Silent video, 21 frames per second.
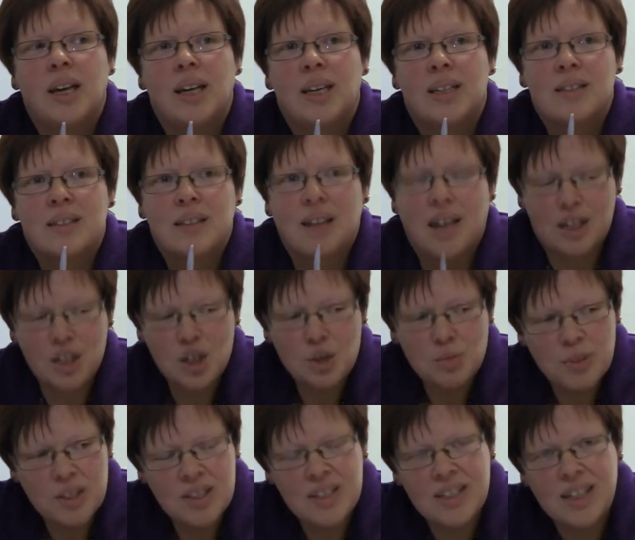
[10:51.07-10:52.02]
geht es ganz
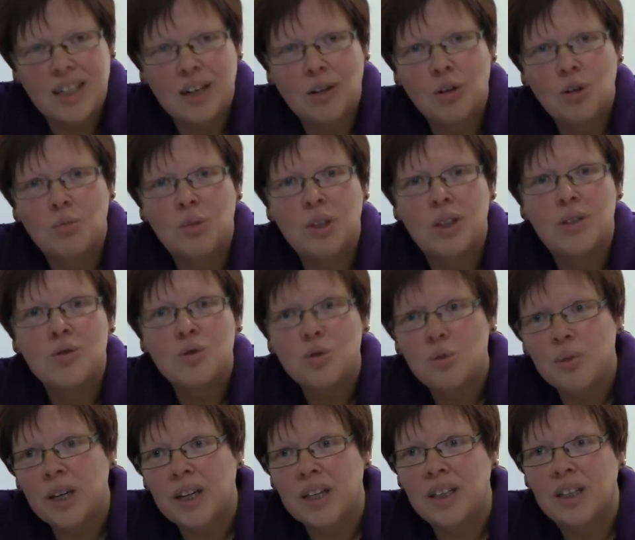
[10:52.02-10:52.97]
speziell auch um den
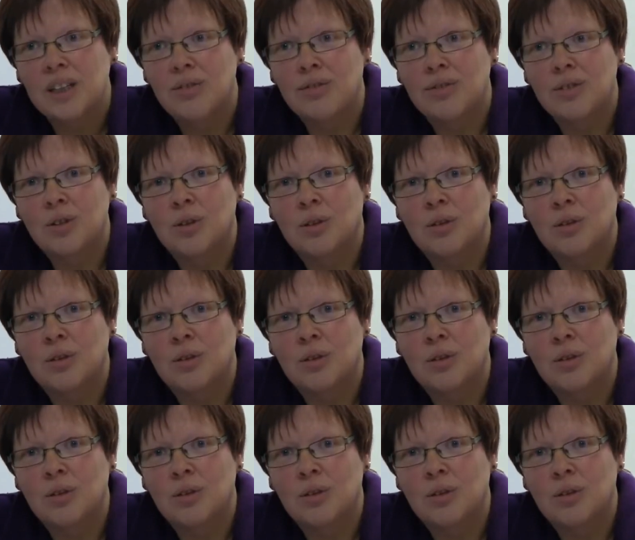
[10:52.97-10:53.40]
subjektiven